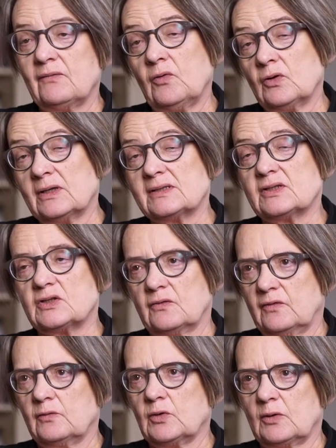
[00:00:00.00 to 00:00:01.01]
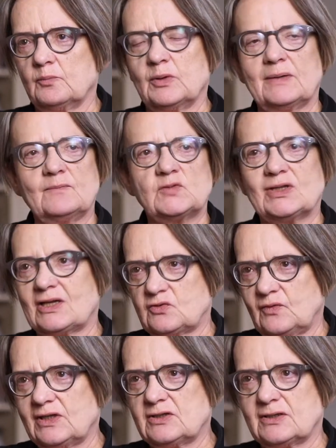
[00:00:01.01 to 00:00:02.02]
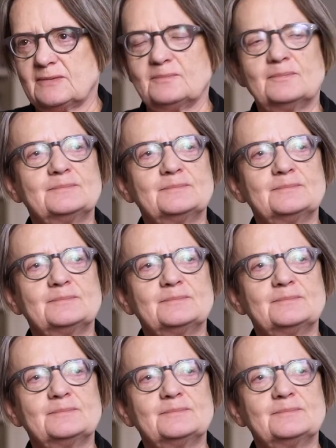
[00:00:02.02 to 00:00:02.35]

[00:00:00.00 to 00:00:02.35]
w ogóle zresztą w Europie czy na świecie.